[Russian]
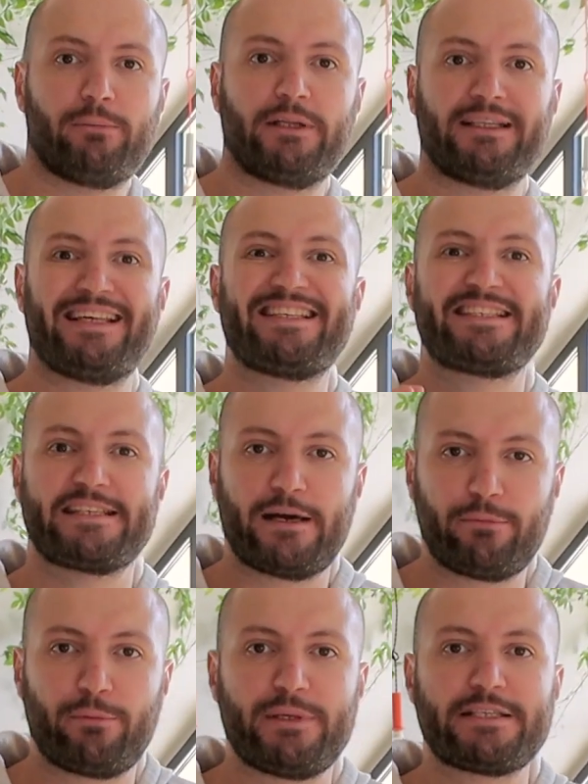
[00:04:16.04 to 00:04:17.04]
обладать
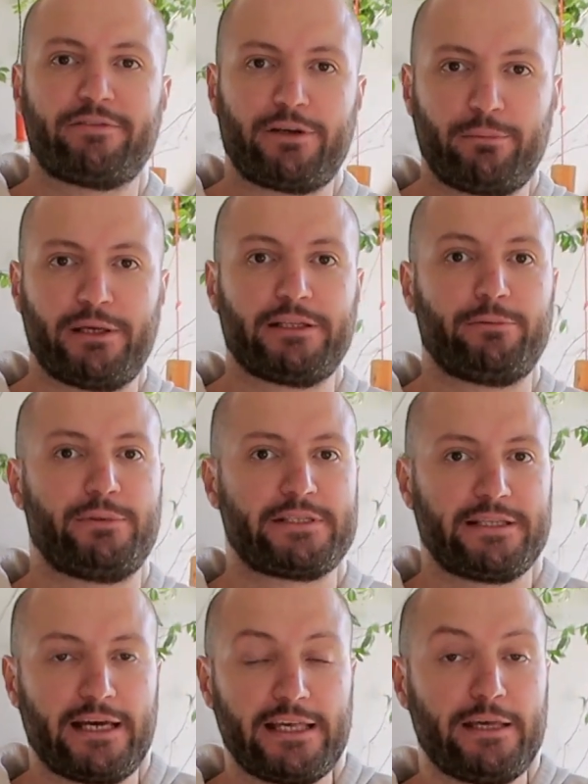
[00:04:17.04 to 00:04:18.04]
самыми современными
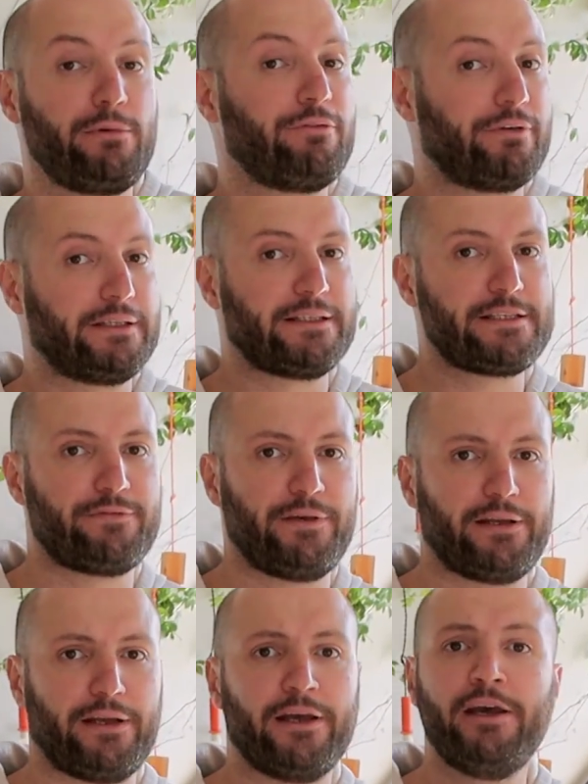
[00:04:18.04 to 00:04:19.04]
знаниями в этой
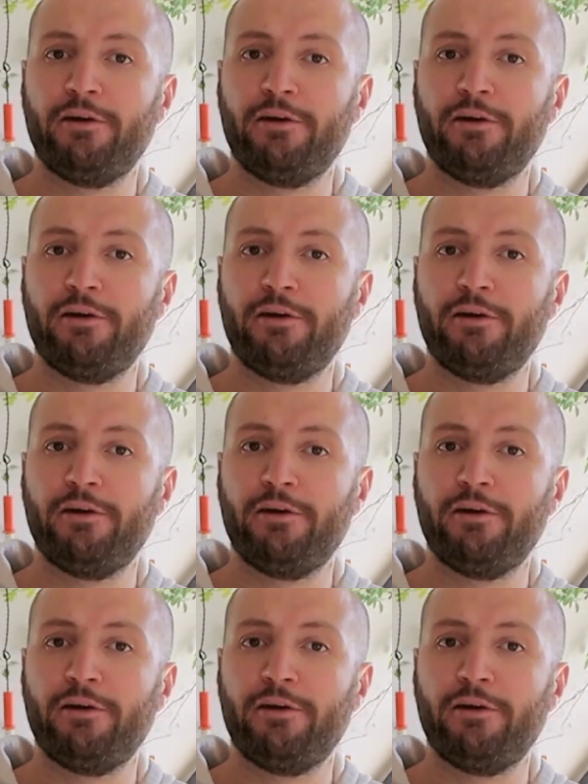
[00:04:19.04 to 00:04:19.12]
сфере.